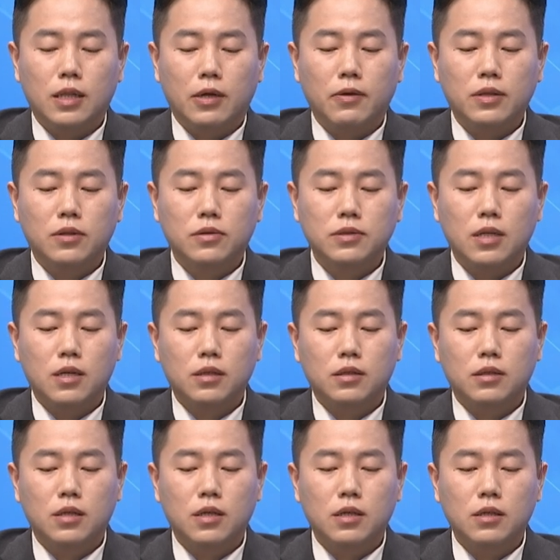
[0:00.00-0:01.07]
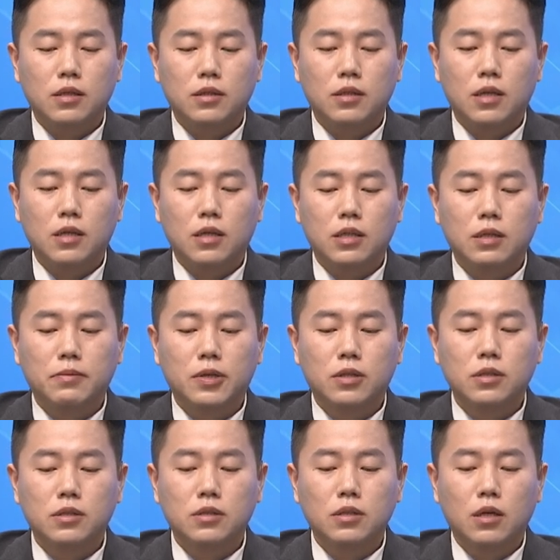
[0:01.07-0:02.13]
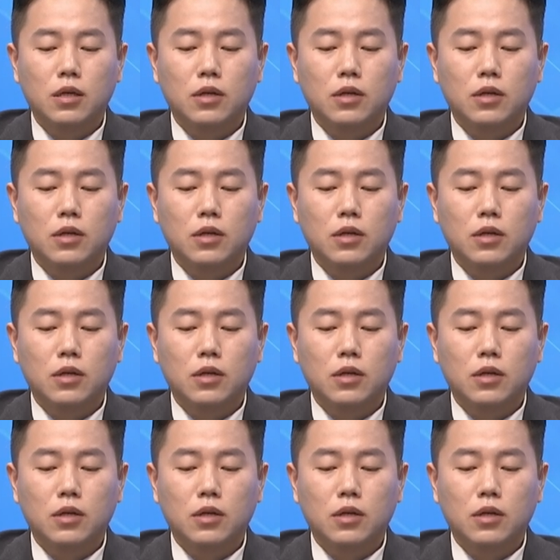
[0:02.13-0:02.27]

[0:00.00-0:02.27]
나왔던 상한가나 아니면은